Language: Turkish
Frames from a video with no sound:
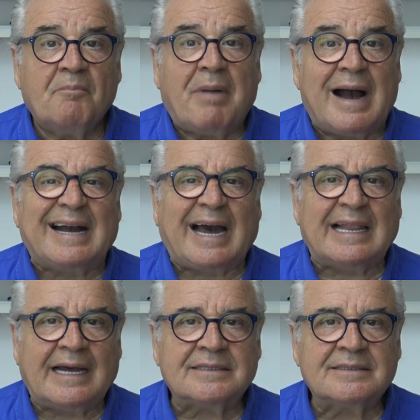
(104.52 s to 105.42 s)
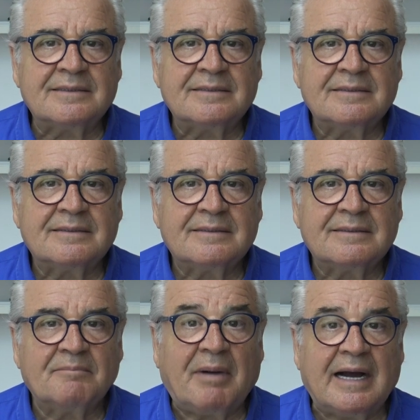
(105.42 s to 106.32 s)
Bankalar,
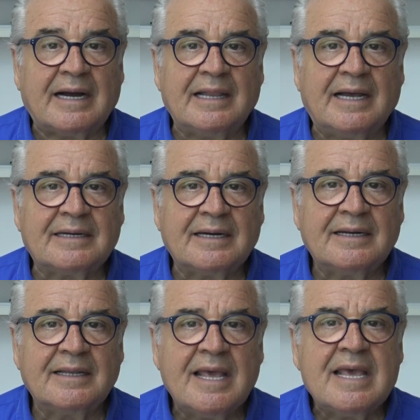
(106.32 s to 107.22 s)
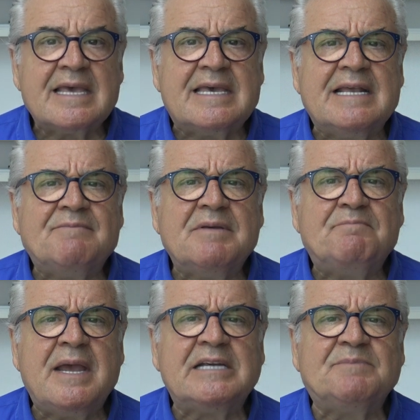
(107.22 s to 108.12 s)
bankalar
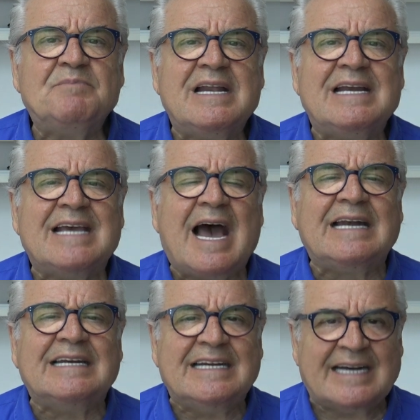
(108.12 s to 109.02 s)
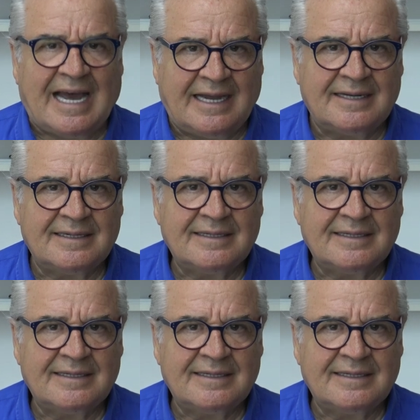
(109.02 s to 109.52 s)
25 milyar lira